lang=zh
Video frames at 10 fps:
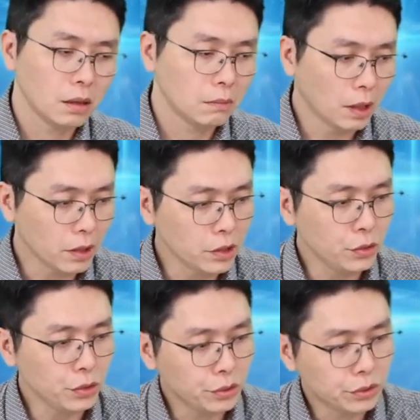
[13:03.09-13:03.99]
毛利
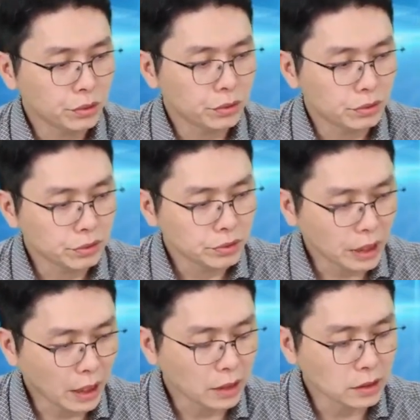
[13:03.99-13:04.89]
率
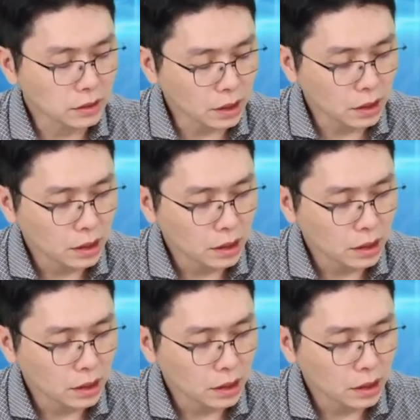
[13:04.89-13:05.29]
上看4成，